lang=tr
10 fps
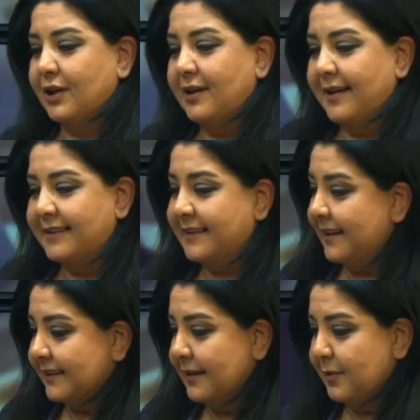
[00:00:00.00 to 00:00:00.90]

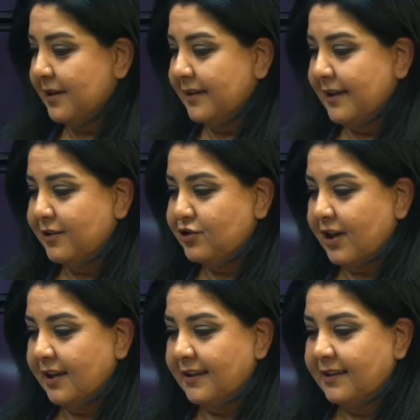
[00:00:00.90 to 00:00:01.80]
lezzetli bir
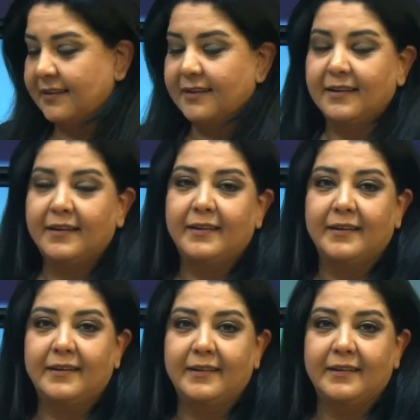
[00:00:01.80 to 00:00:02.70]
yiyecek.
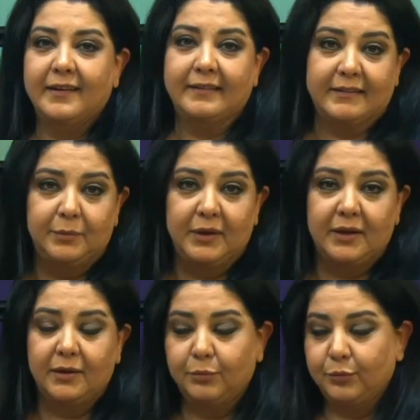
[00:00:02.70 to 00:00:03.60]
Ee, e
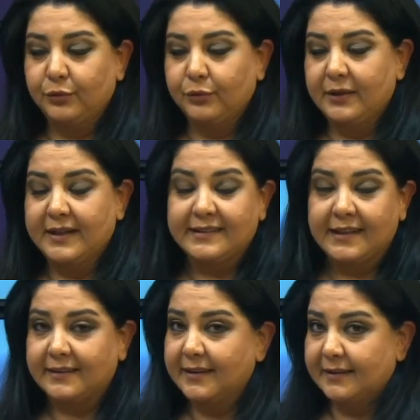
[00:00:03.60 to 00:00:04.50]
tabi bu
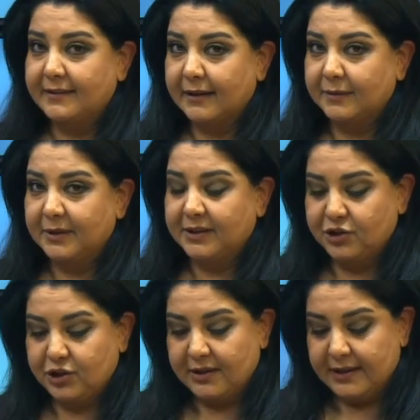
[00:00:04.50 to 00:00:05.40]
lezzetleri tatmak
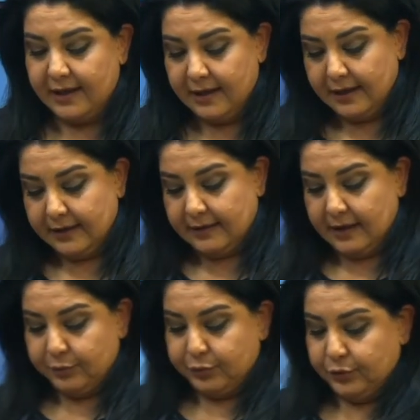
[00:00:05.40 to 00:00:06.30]
için de ne
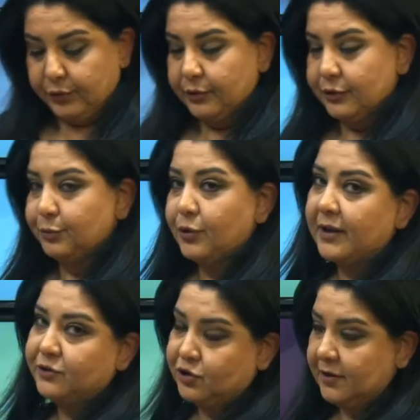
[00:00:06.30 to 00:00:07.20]
yapıyoruz?
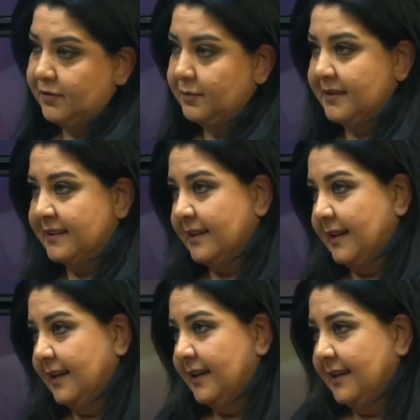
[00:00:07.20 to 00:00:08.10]
Murat
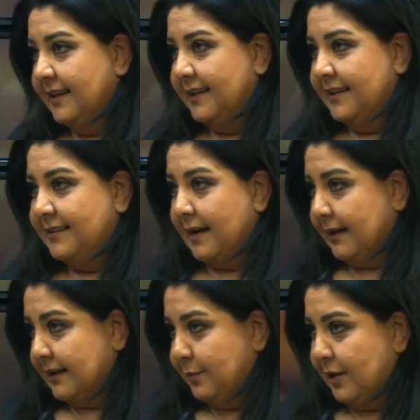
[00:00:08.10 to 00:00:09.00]
Şefimizi
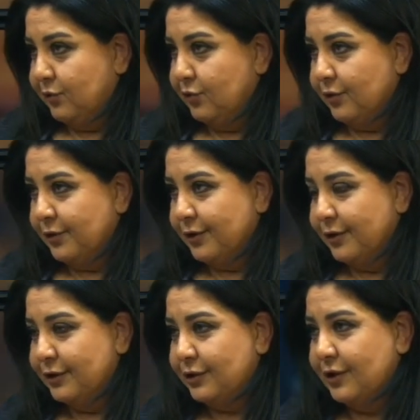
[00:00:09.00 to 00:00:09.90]
takip
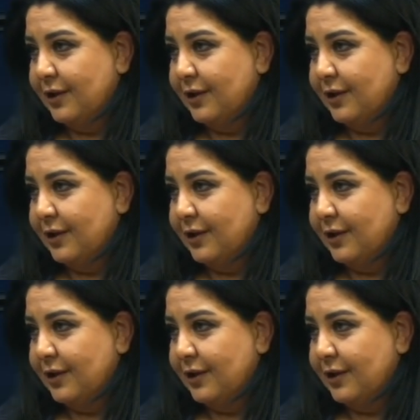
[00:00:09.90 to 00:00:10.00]
ediyoruz